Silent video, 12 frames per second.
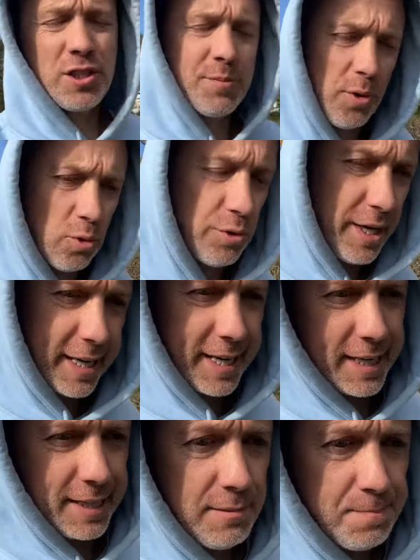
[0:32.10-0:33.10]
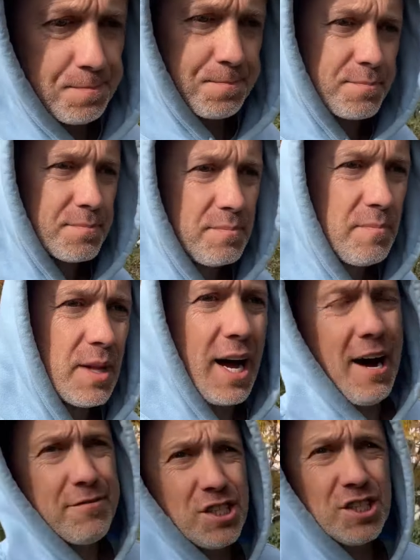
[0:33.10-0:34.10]
z boku na ekranie.
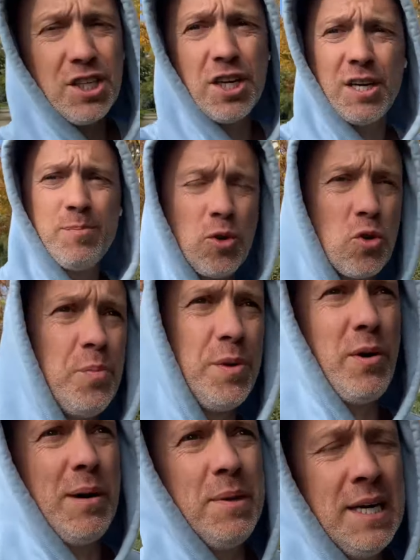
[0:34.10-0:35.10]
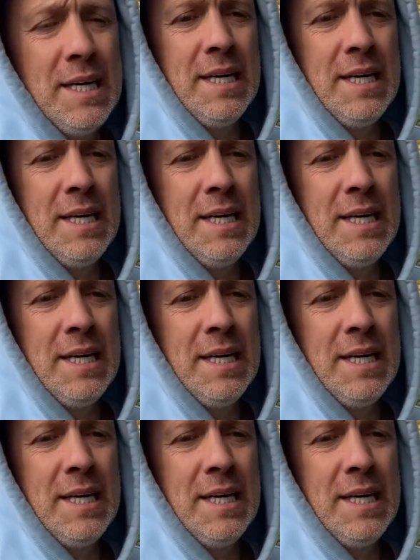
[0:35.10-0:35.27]
A wszystkich krypto kupiłem